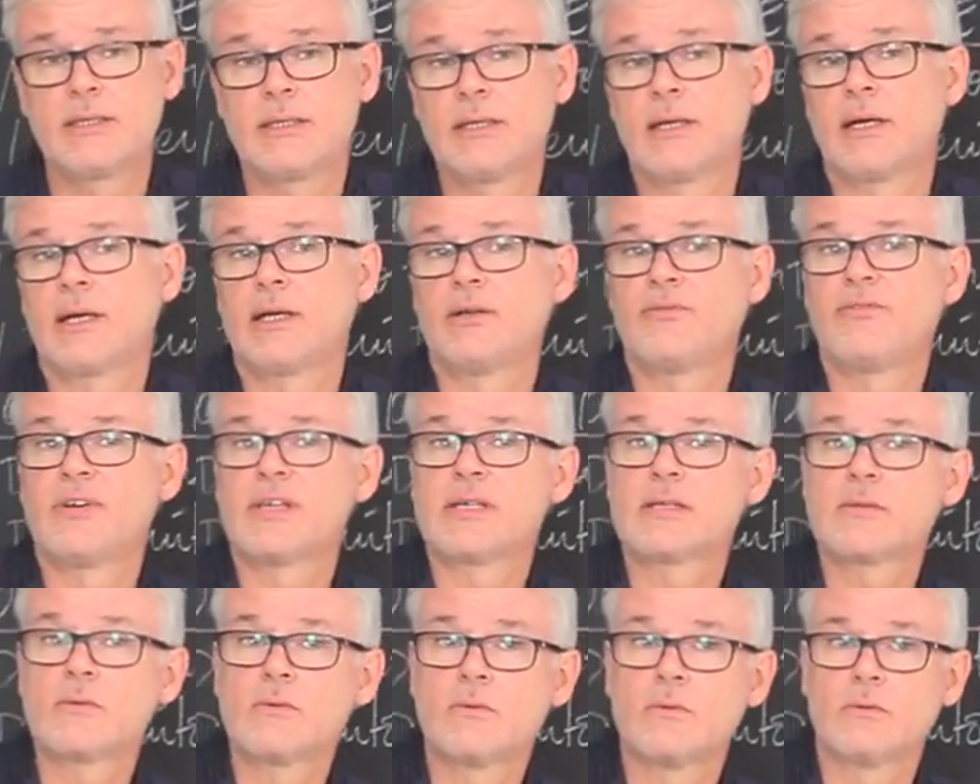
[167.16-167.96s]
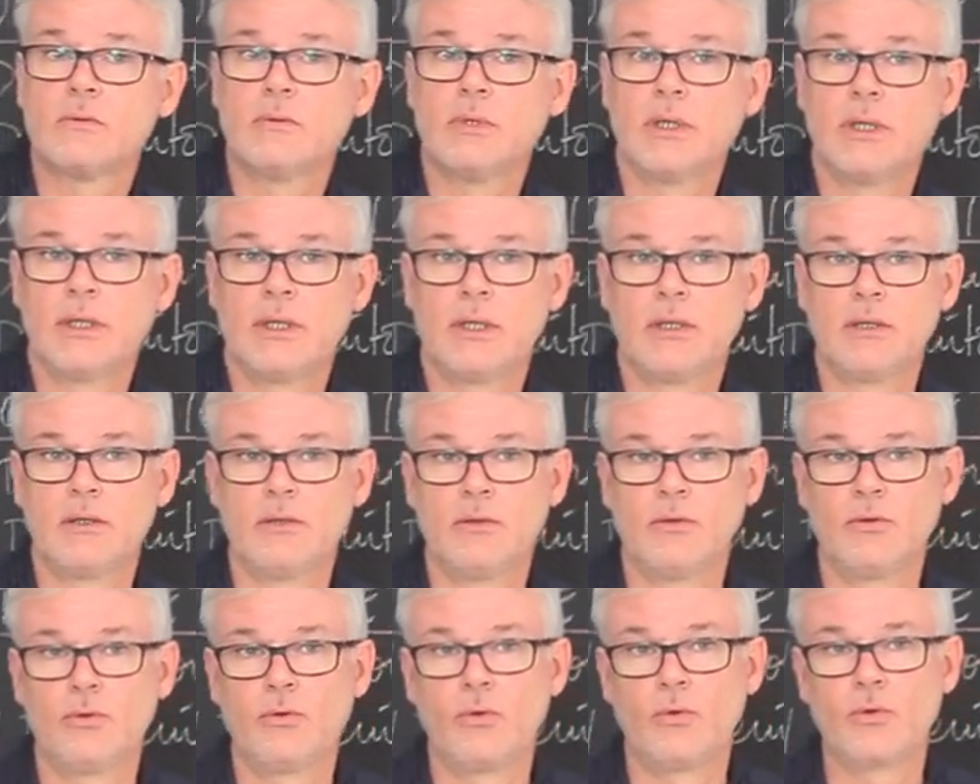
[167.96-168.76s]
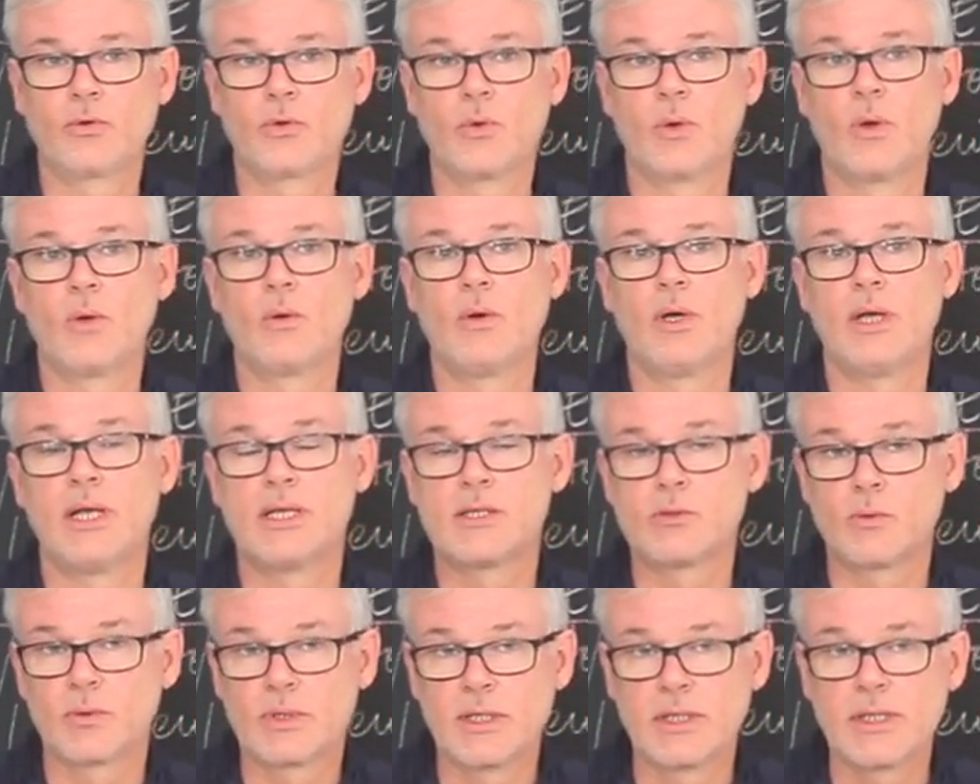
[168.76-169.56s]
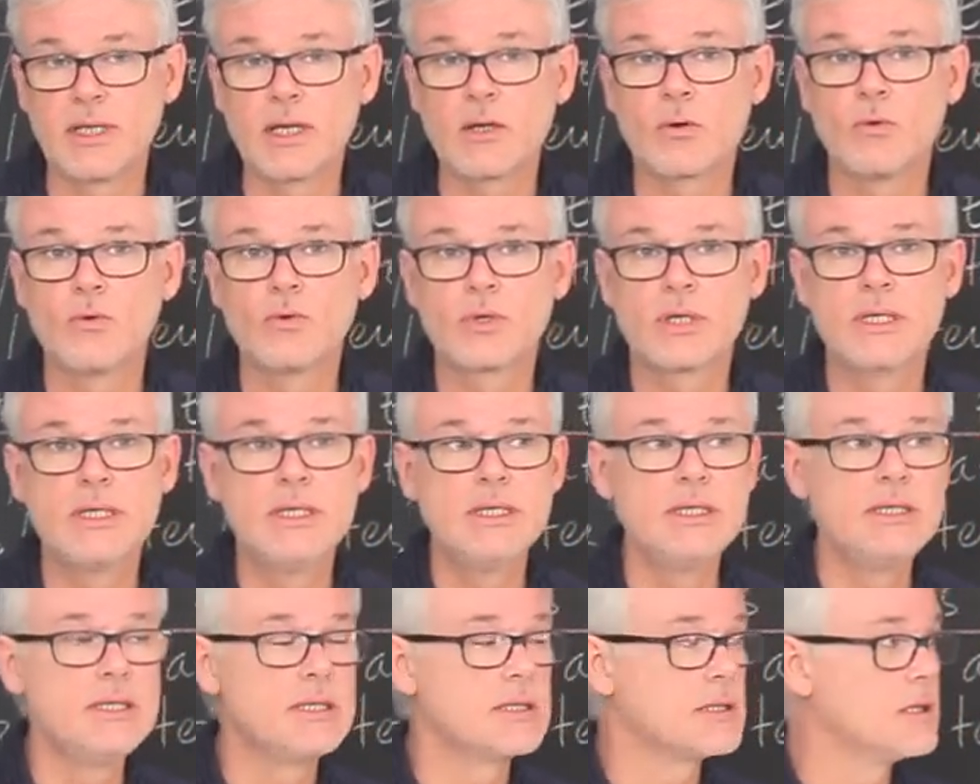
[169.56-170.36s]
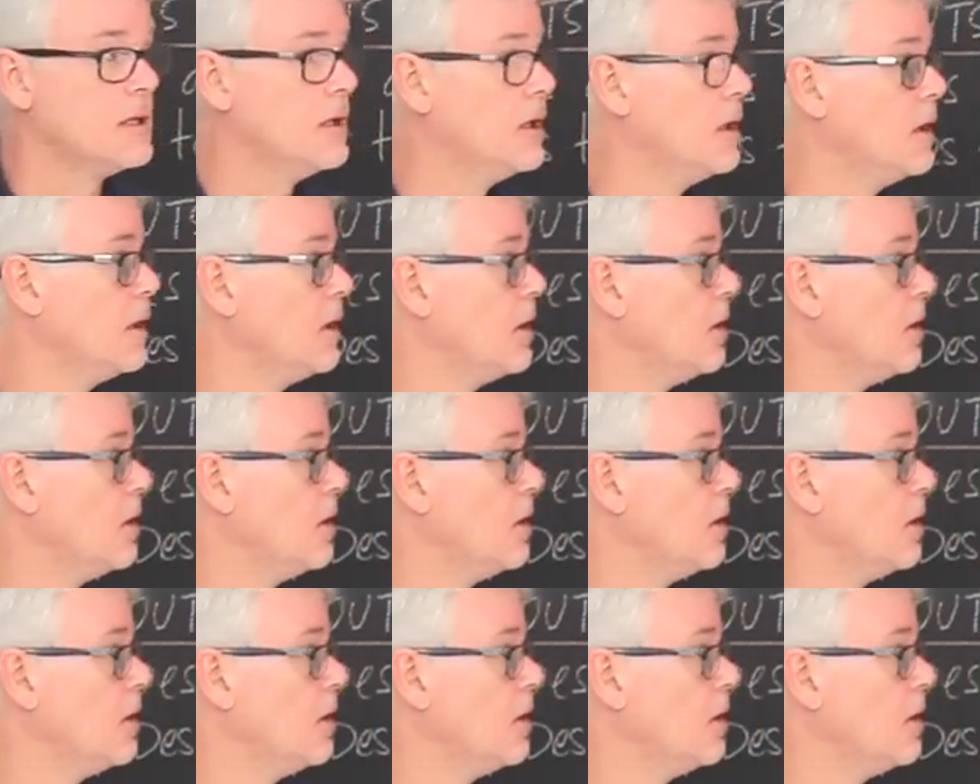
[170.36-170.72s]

tient à la façon euh, dont elles ont été conquises.